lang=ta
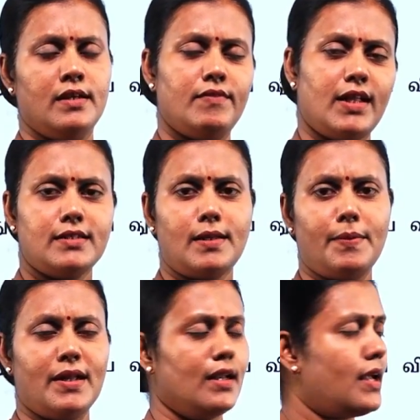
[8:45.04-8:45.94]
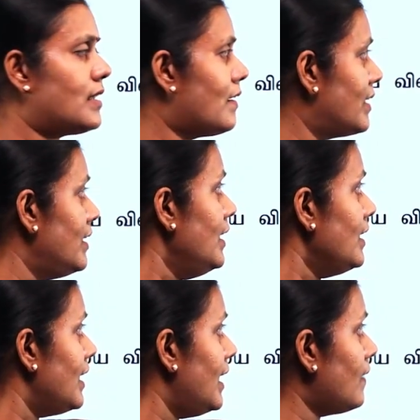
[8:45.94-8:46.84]
விளங்குத பிள்ளைகள் அதாவது
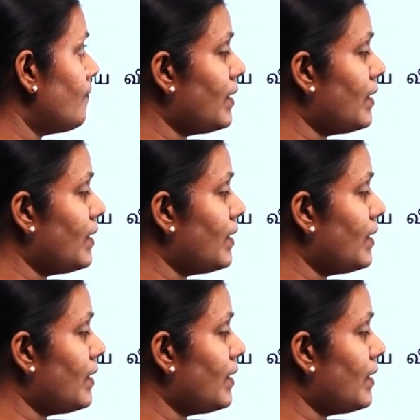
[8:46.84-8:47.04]
நீர்